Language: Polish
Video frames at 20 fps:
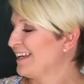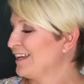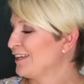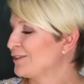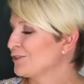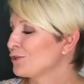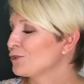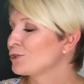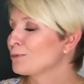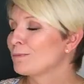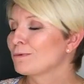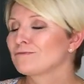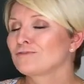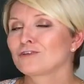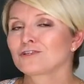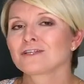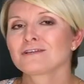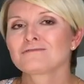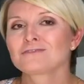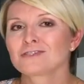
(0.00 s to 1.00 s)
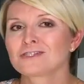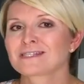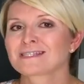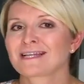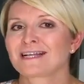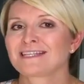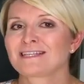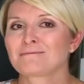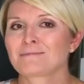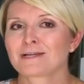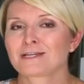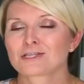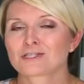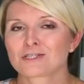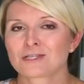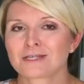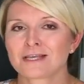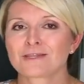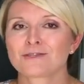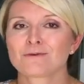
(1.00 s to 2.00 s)
No i to powolne wyciskanie ma
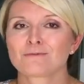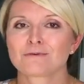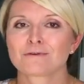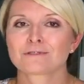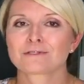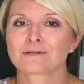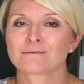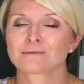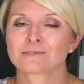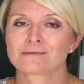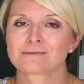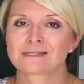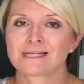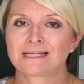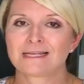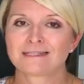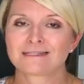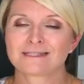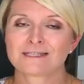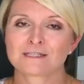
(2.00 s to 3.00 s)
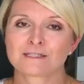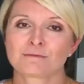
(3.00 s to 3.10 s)
jeszcze jedną ogromną zaletę,